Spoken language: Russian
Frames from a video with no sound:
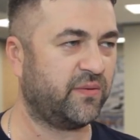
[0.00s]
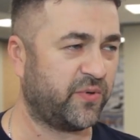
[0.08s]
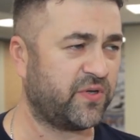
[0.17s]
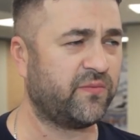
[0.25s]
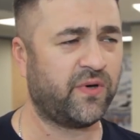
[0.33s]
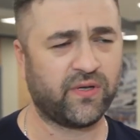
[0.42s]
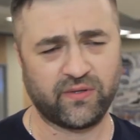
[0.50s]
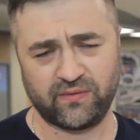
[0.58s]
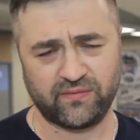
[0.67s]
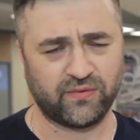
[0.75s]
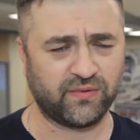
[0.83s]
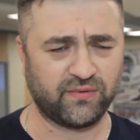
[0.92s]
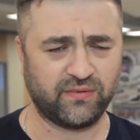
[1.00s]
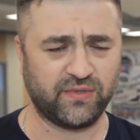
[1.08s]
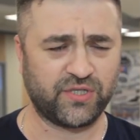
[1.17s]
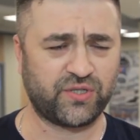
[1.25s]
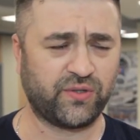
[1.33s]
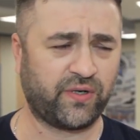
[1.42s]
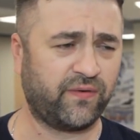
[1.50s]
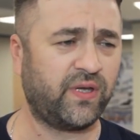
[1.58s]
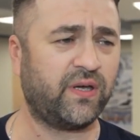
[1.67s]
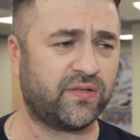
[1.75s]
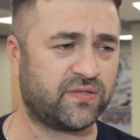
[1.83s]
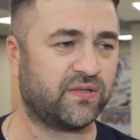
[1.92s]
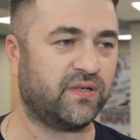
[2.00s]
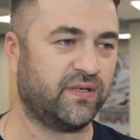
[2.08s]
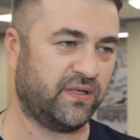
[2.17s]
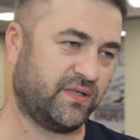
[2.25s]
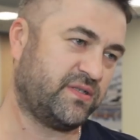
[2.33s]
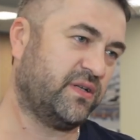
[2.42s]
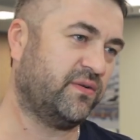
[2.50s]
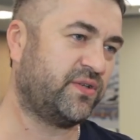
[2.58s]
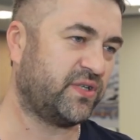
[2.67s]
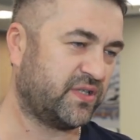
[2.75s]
Я понимаю, ну, на что равняются эти люди.